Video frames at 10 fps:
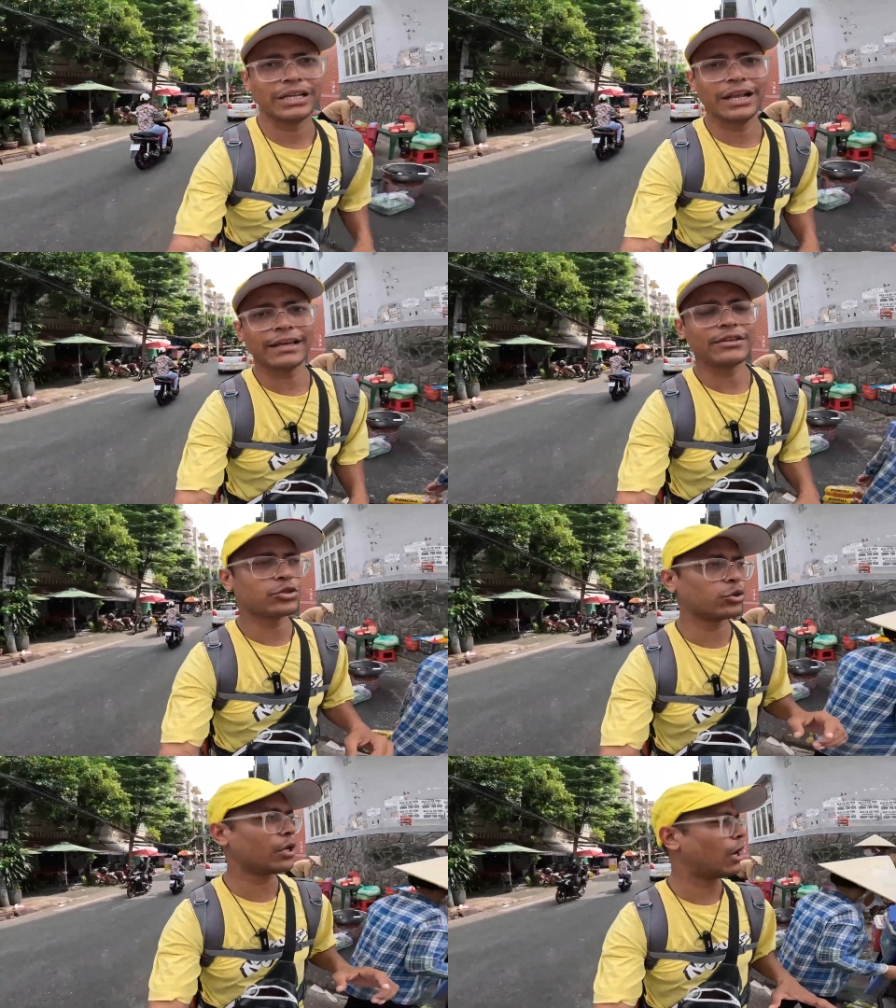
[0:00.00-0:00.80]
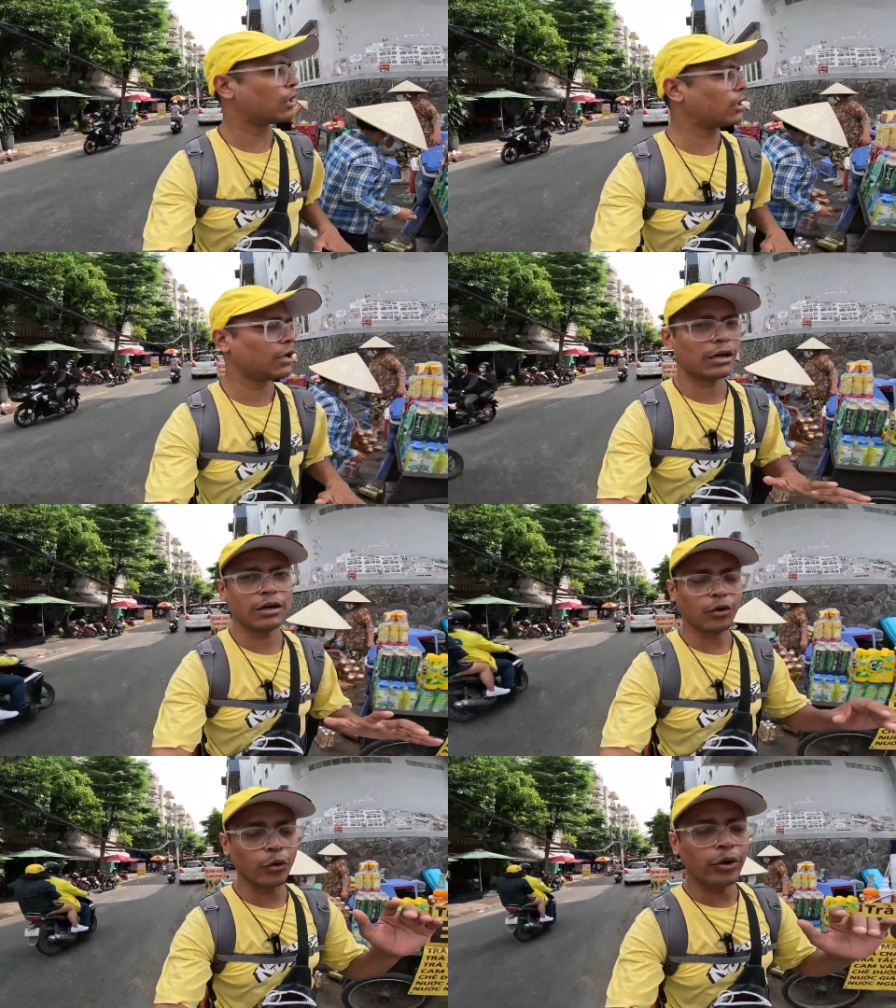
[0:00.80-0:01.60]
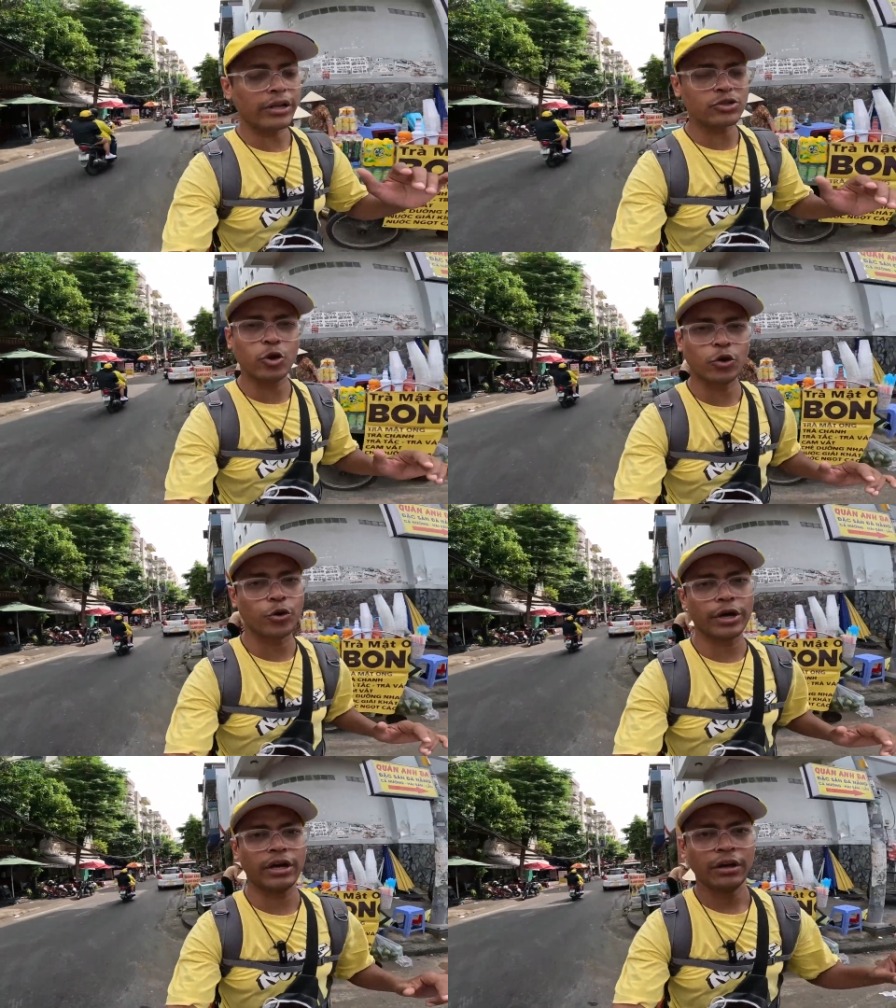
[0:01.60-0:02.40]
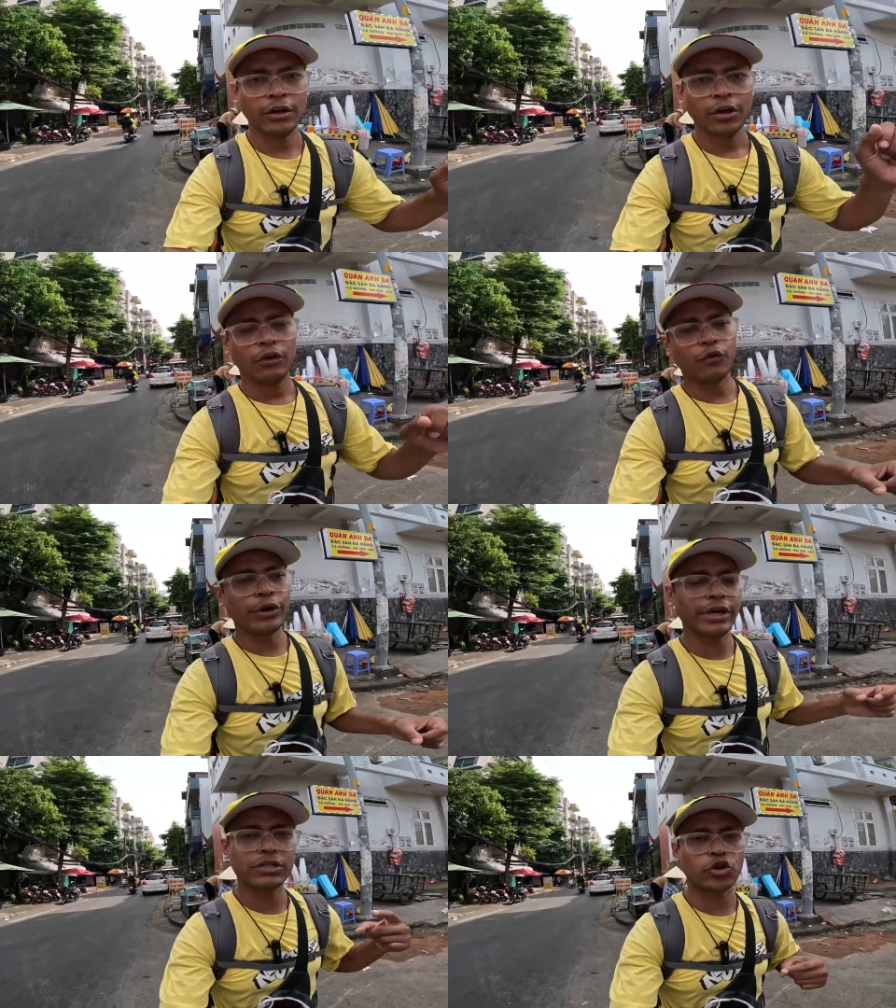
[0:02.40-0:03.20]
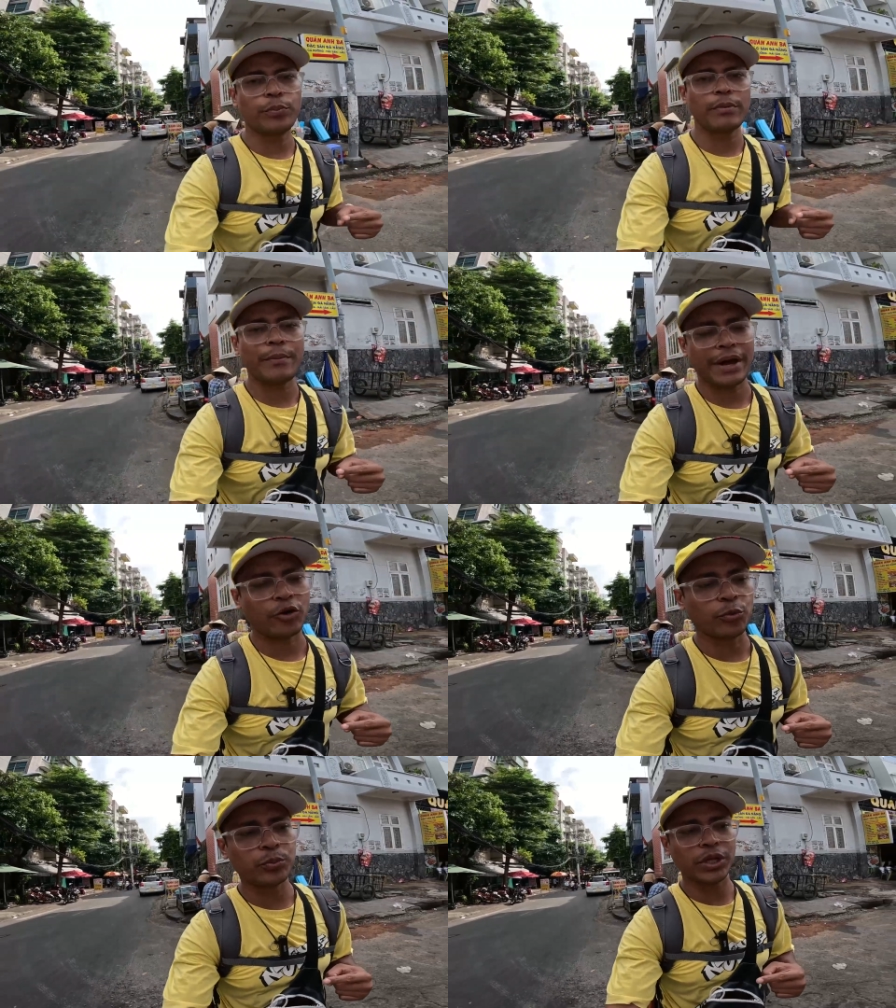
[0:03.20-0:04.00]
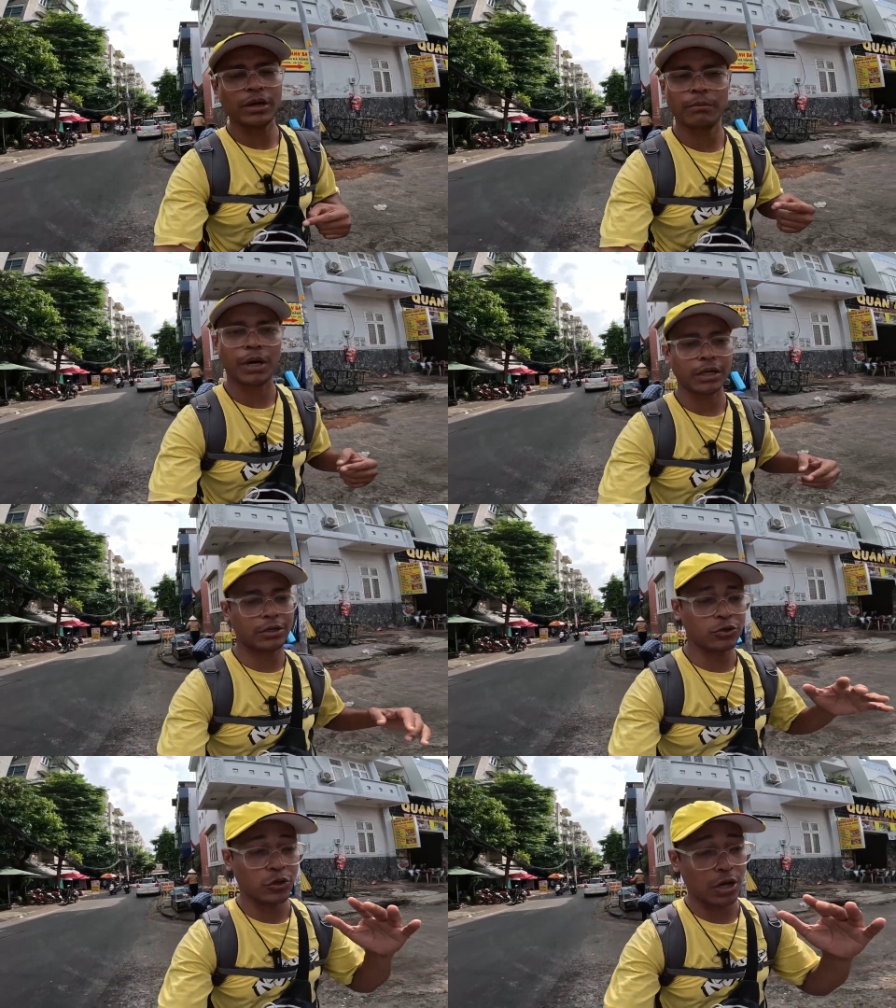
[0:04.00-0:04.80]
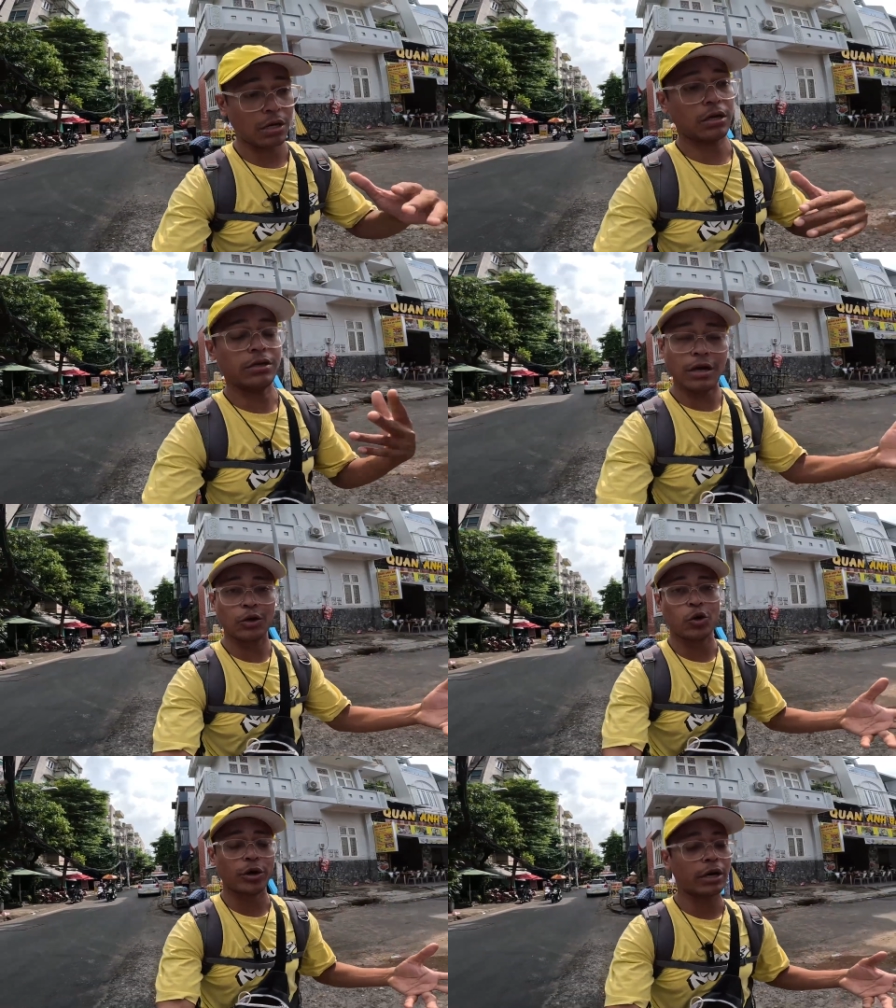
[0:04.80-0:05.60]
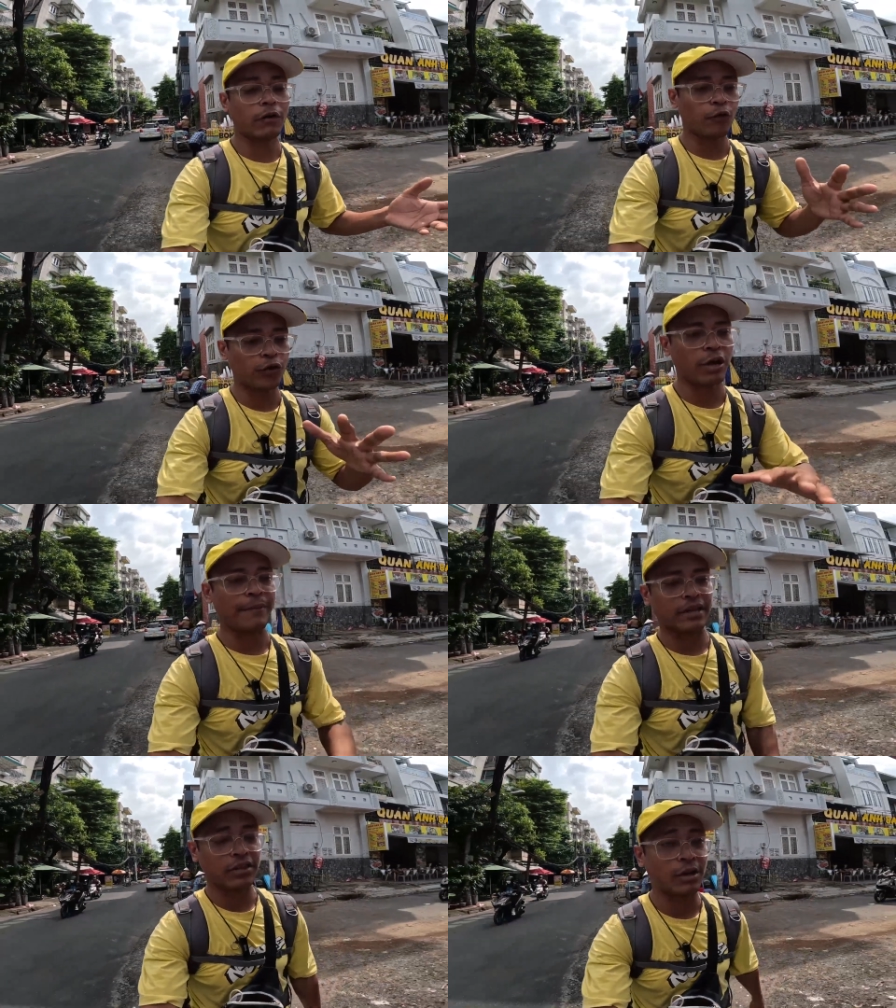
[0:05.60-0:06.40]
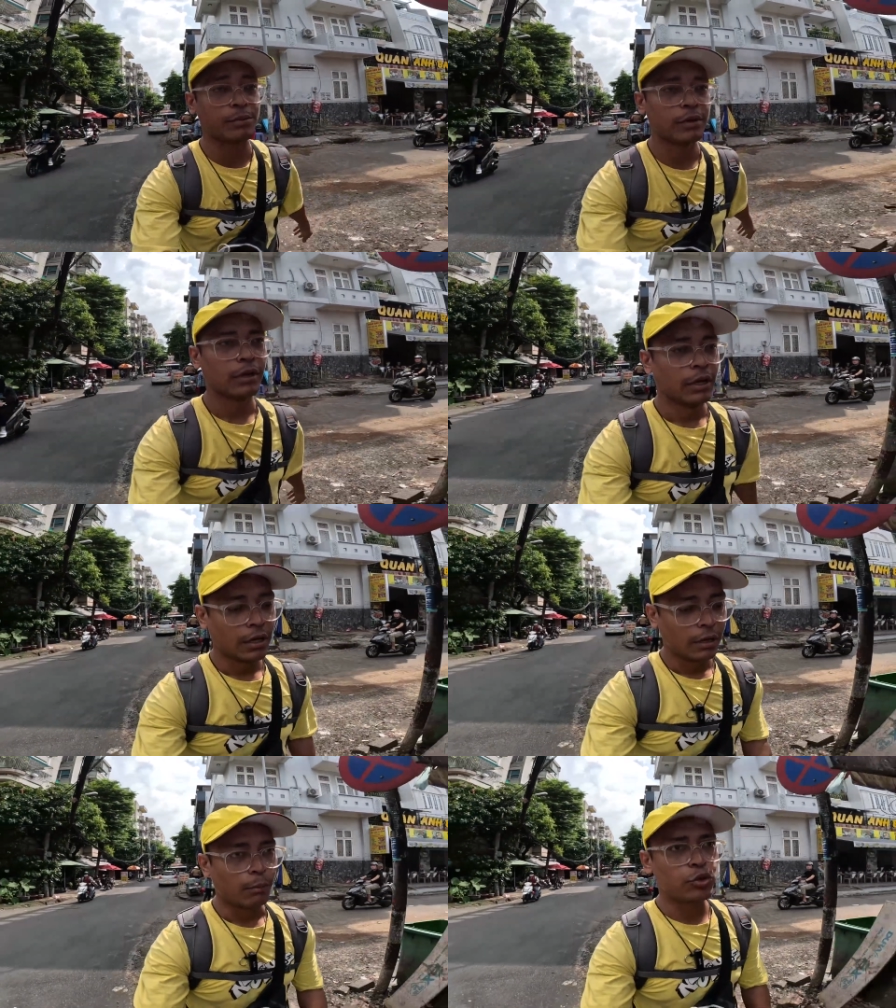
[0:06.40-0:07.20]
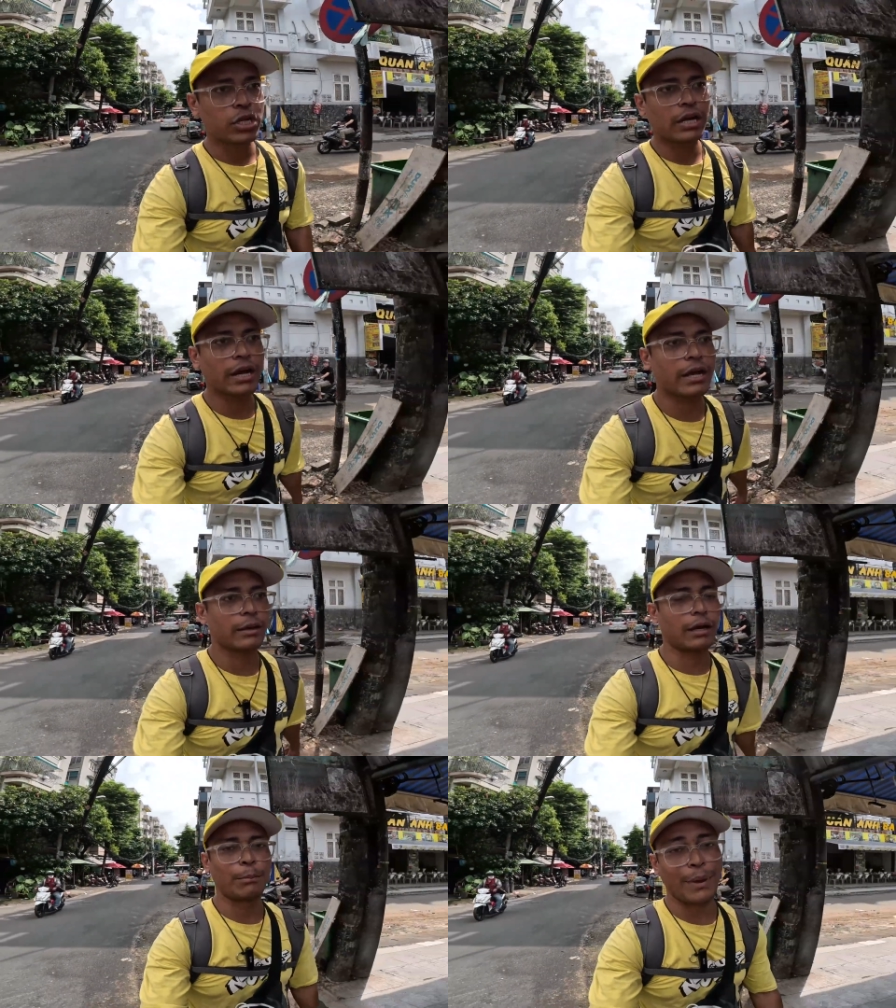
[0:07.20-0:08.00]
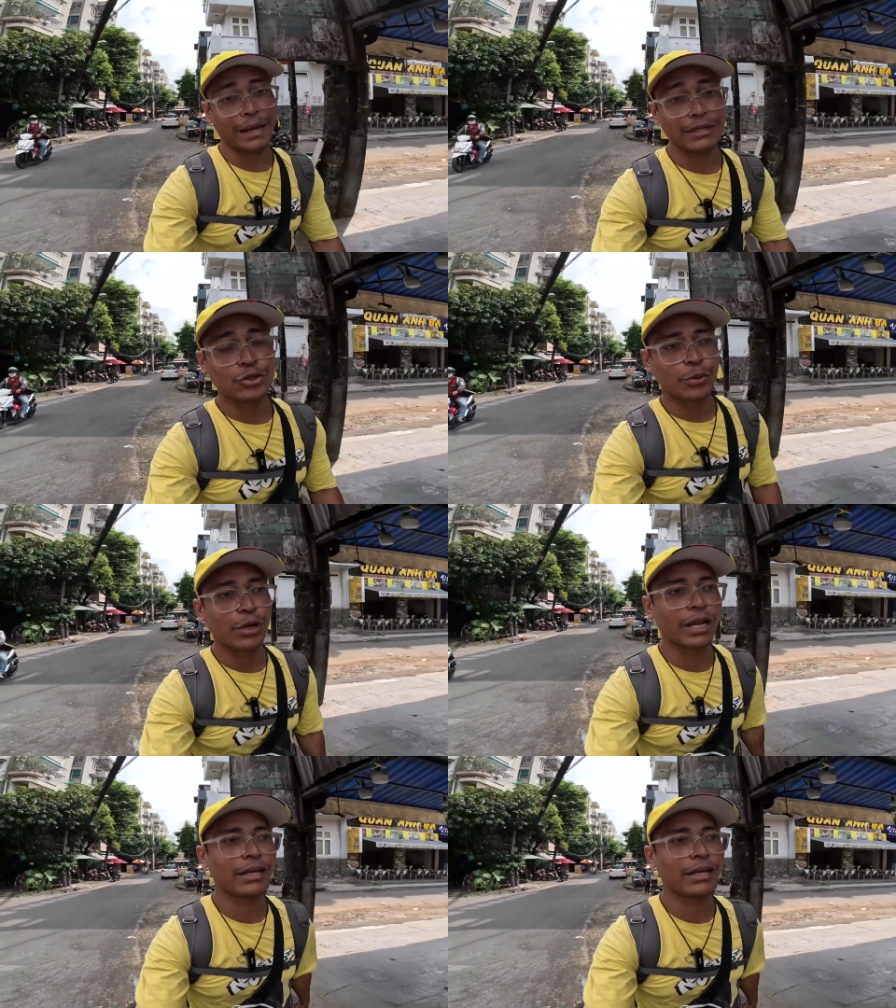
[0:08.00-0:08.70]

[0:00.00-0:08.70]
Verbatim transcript: नहीं लेकिन जो यहाँ के ना ओल्ड एज लोग होंगे वही इस टोपी में घूमते हैं बाकी जो यहाँ के यंग लोग हैं ना वो नहीं पहनते अब मुझे लग रहा है अब मैंने जो बोला